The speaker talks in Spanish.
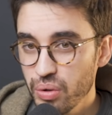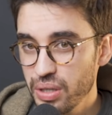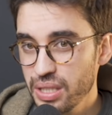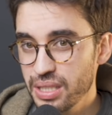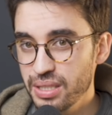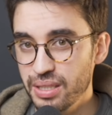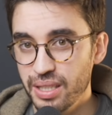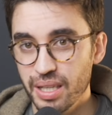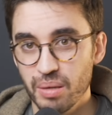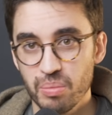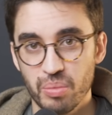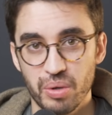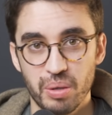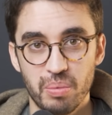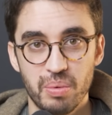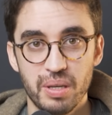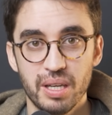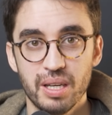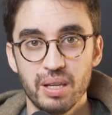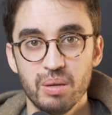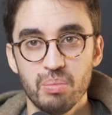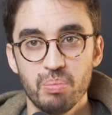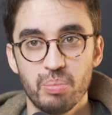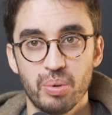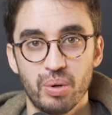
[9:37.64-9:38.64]
no está muy
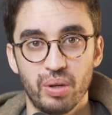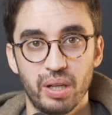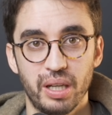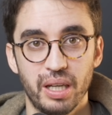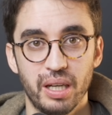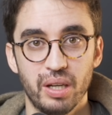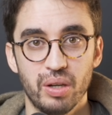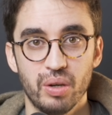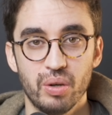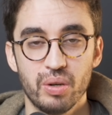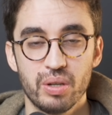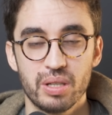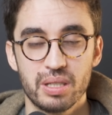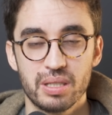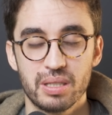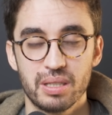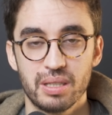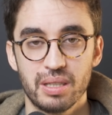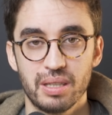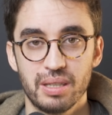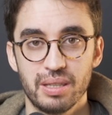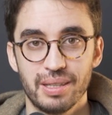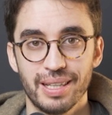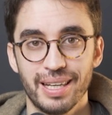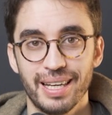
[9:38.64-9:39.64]
bien porque no es
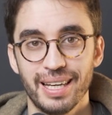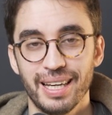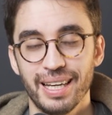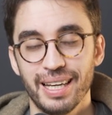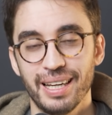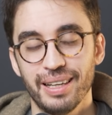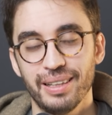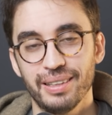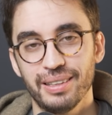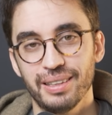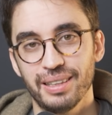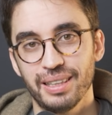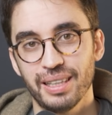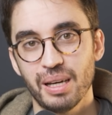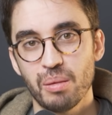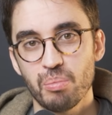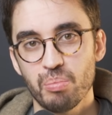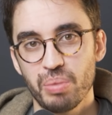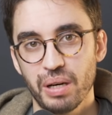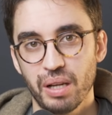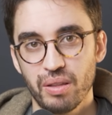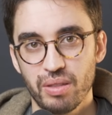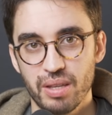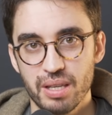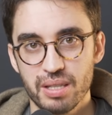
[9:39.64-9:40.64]

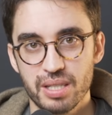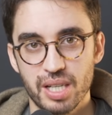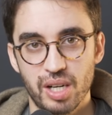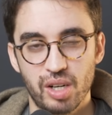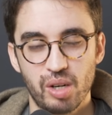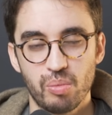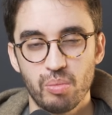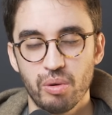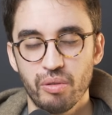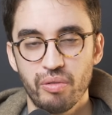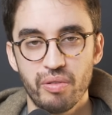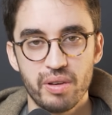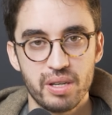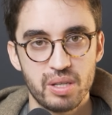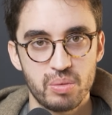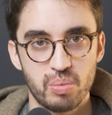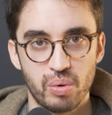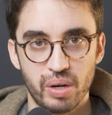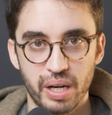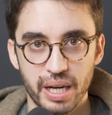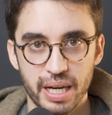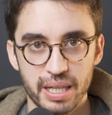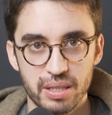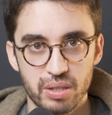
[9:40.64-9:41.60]
tan precisa como Facebook